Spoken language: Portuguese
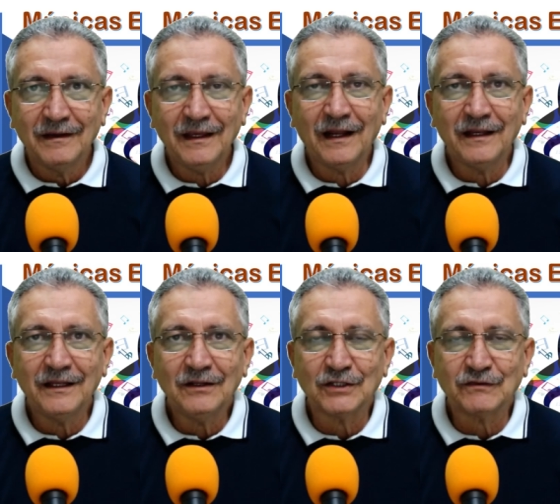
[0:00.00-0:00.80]
E
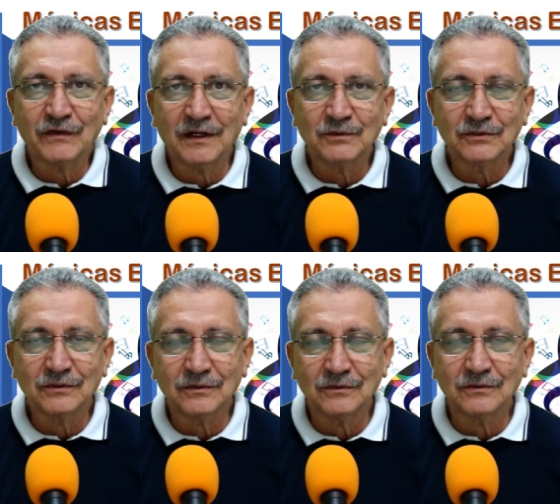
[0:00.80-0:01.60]
ali nós ficamos,
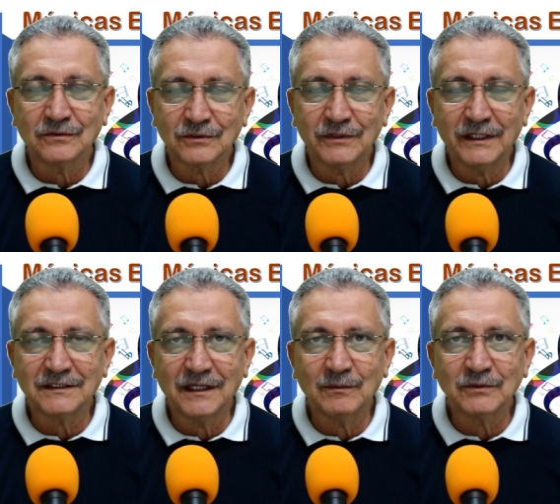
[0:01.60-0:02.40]
no, no, nos
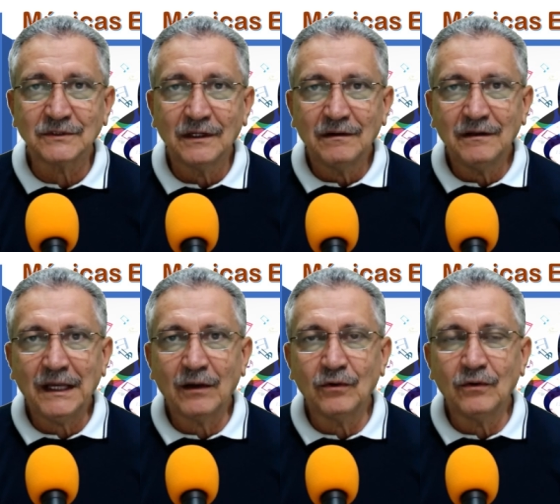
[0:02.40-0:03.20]
conhecemos,
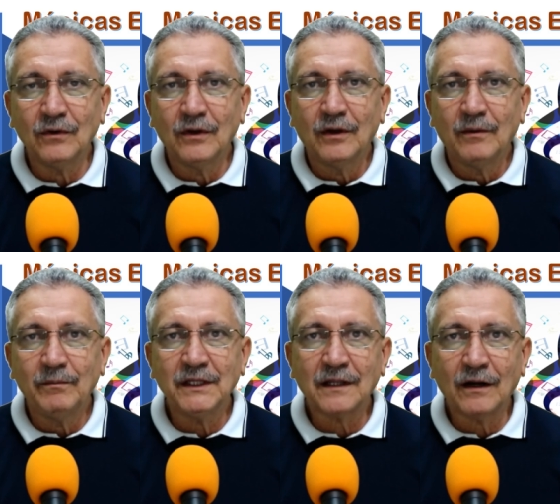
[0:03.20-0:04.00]
e a Lu
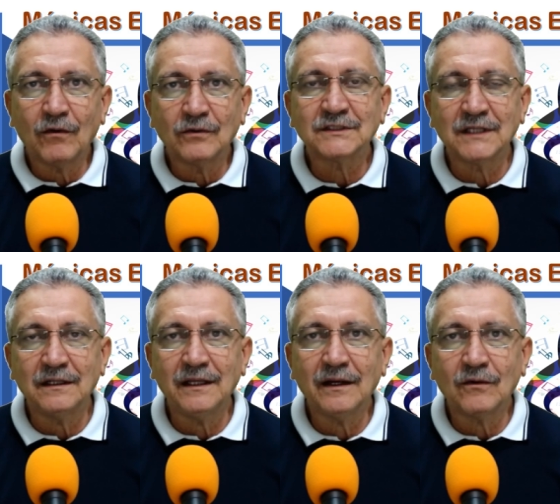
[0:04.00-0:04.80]
me entregou um
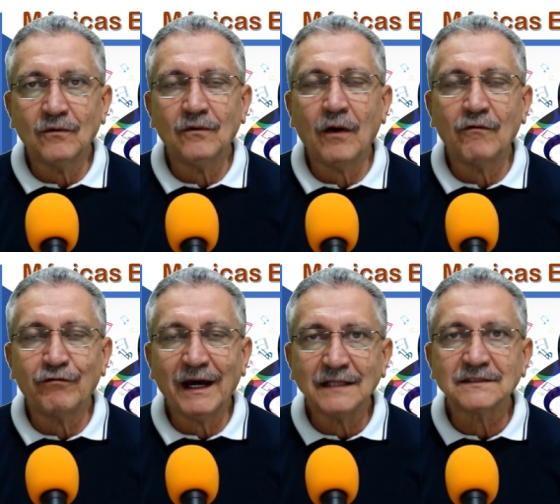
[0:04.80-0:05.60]
CD com
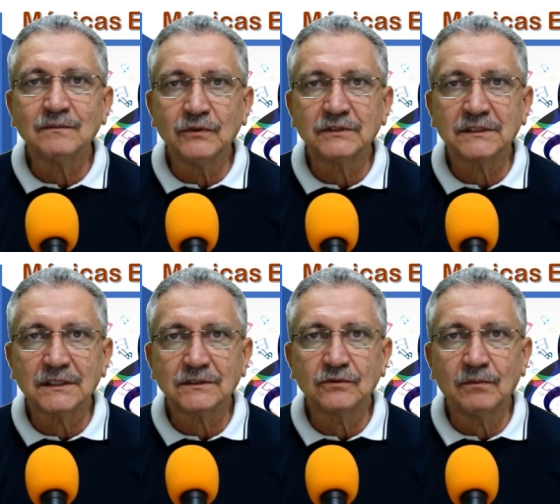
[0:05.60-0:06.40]
várias
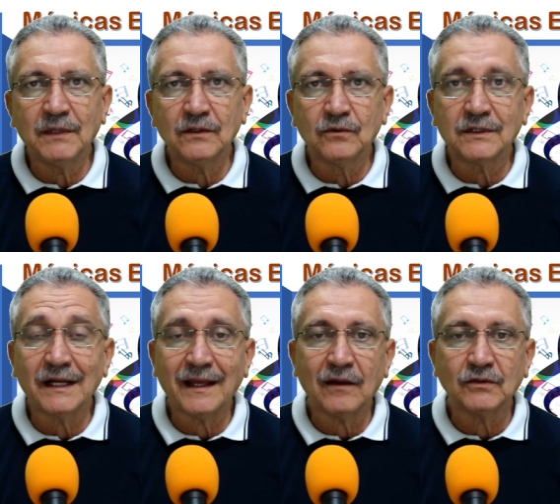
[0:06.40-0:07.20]
músicas do
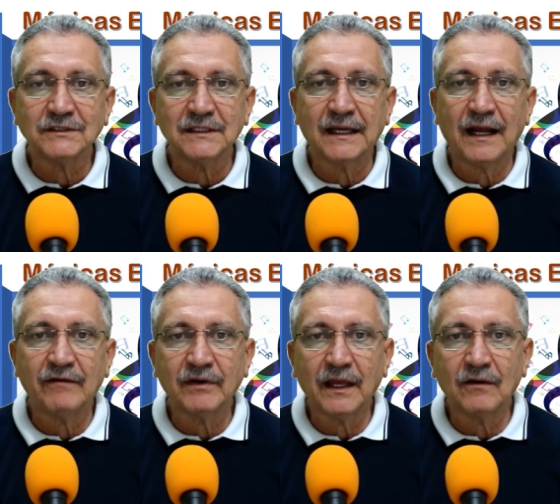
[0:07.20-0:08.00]
Manuca que ela
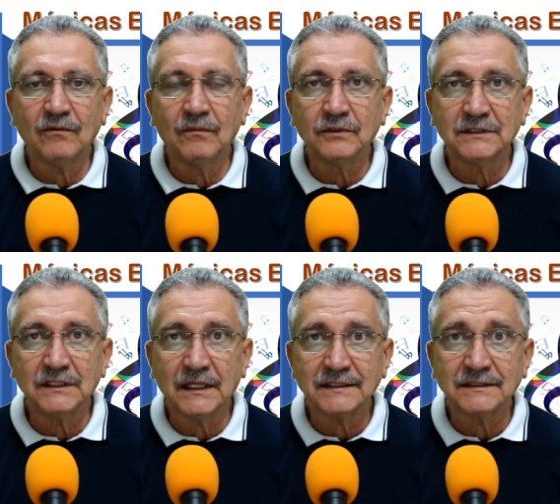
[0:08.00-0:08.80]
considerava que eram
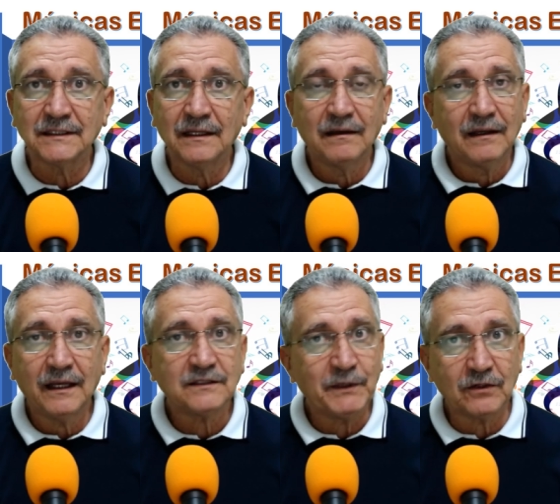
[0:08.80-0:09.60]
músicas
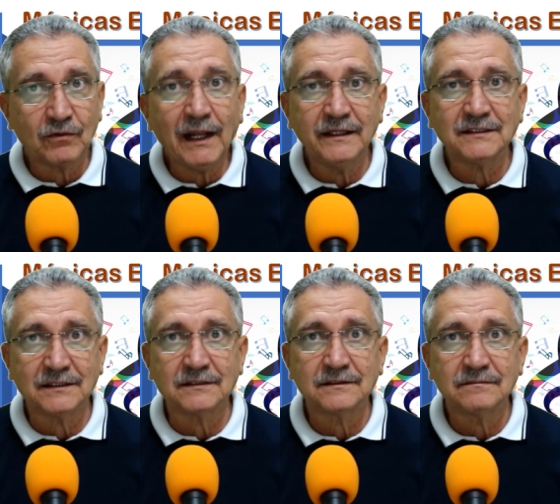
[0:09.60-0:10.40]

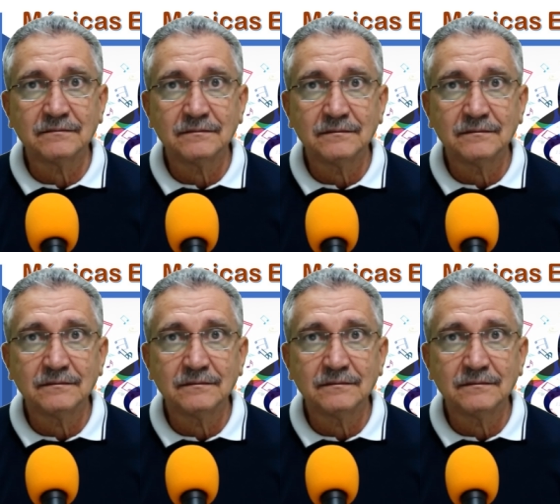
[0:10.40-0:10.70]
espiritualistas.